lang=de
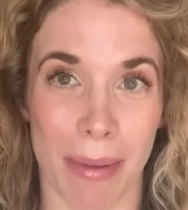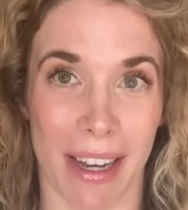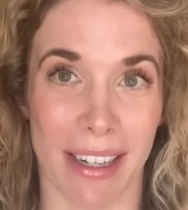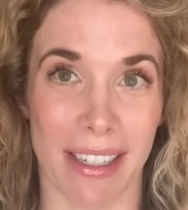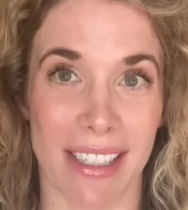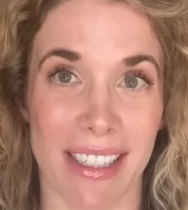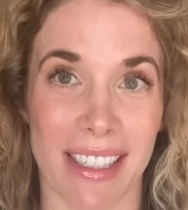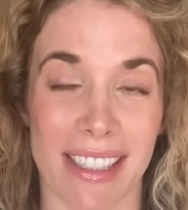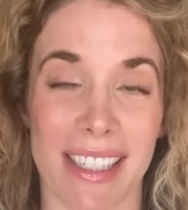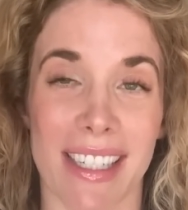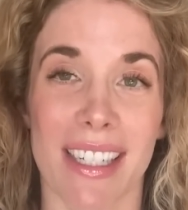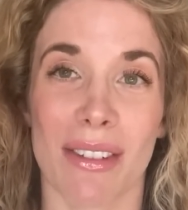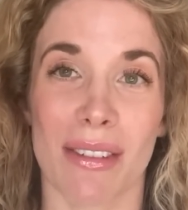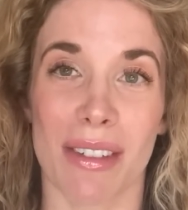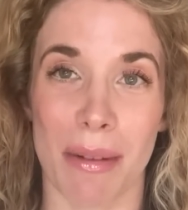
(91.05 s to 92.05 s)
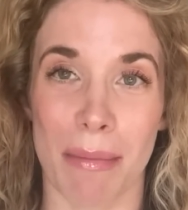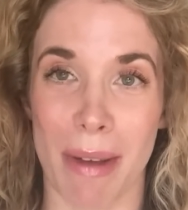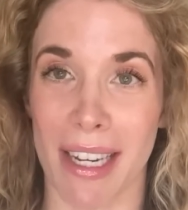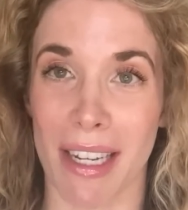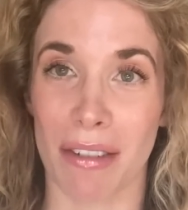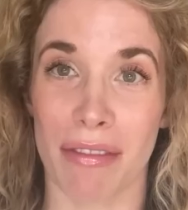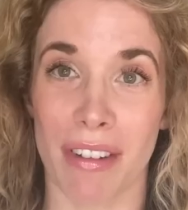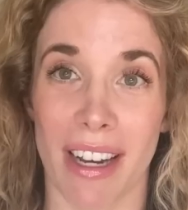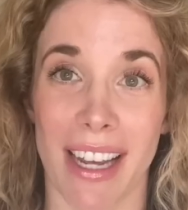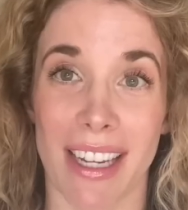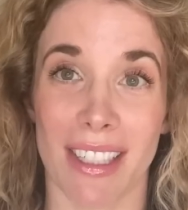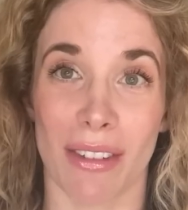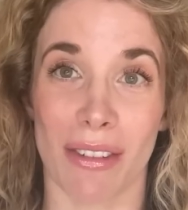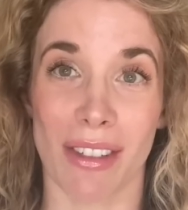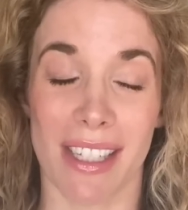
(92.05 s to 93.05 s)
praktiziert und die Medien
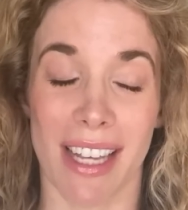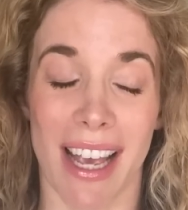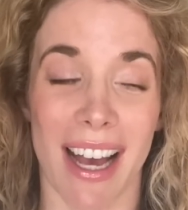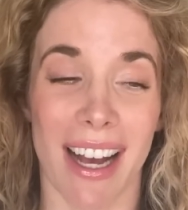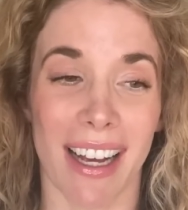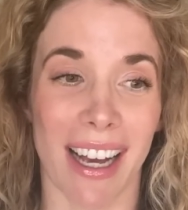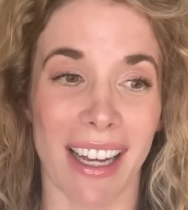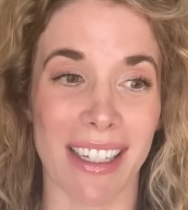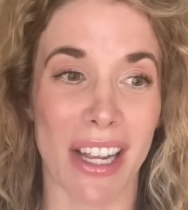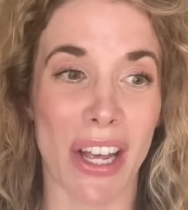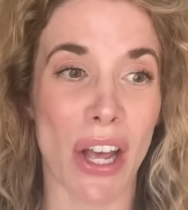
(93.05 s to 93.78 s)
vielleicht auch sehr ärgert,